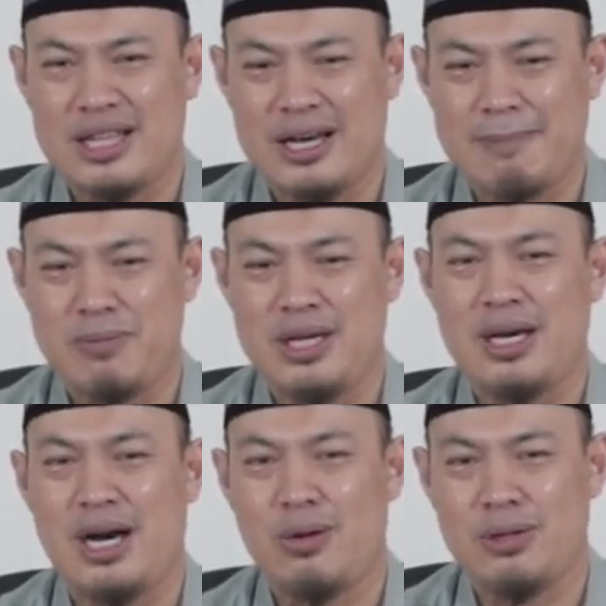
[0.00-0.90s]

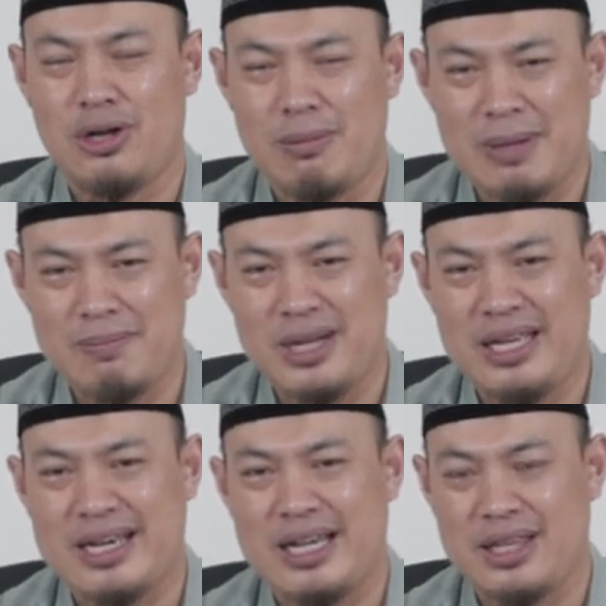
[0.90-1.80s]
tapi Allah
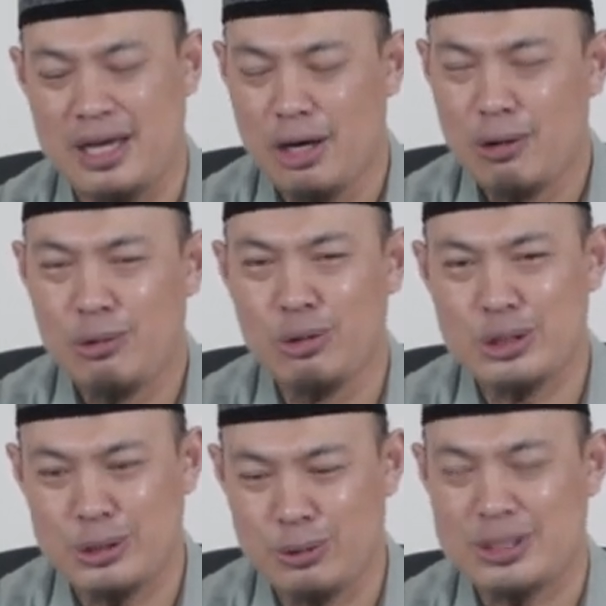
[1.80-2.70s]
memberikannya
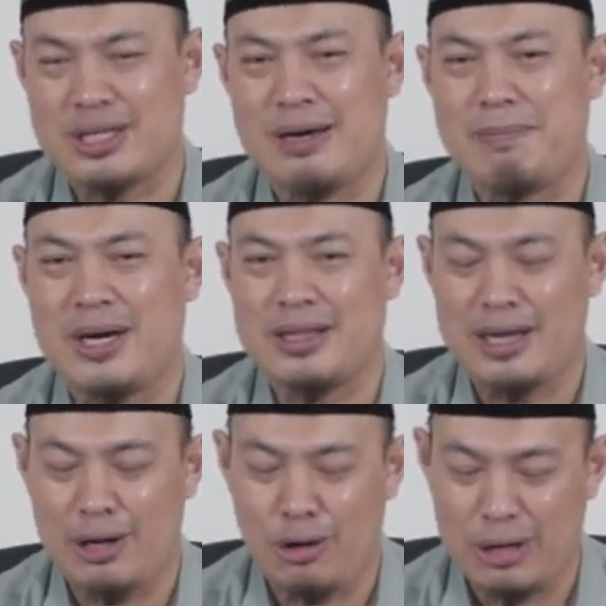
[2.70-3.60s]
khusus
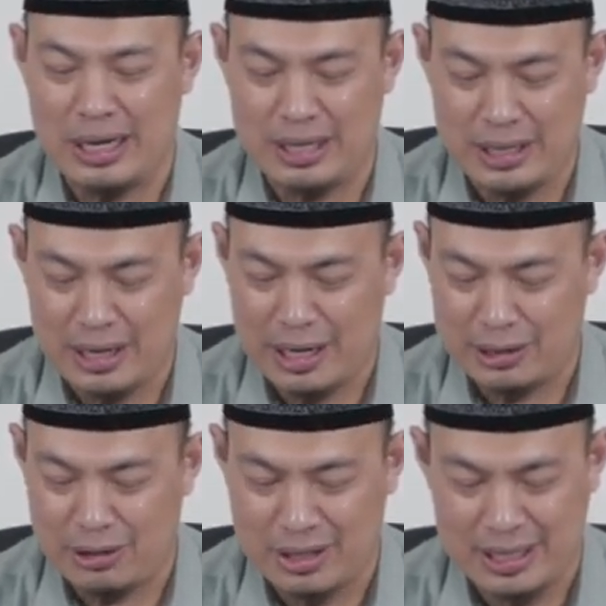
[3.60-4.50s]
kepada orang yang
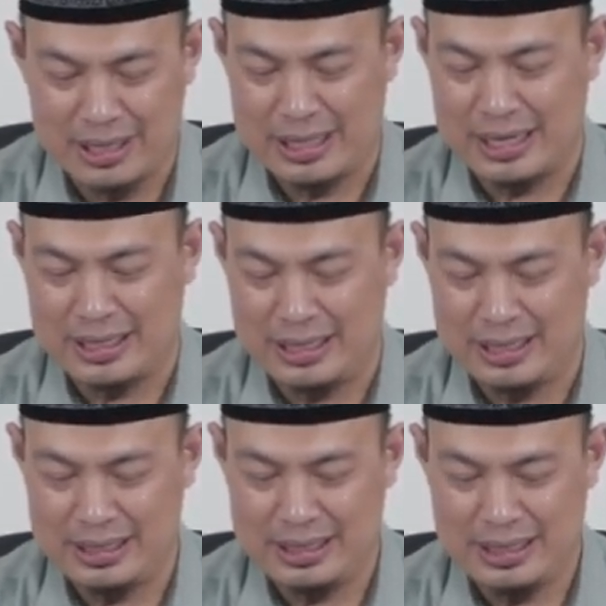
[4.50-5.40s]
Allah
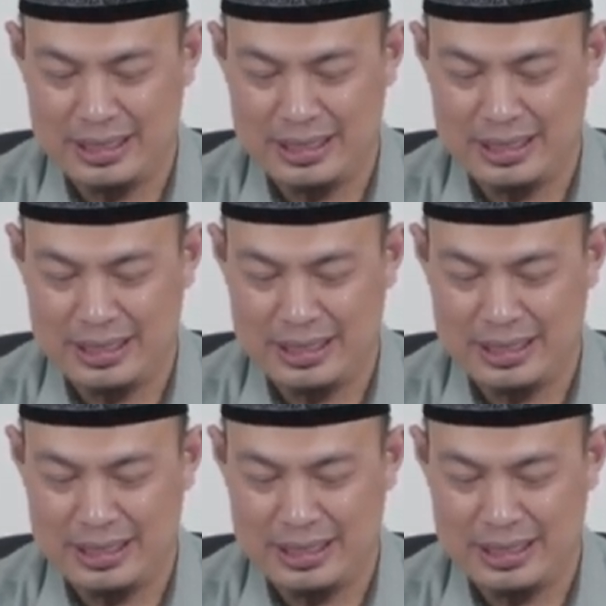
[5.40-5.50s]
kehendaki.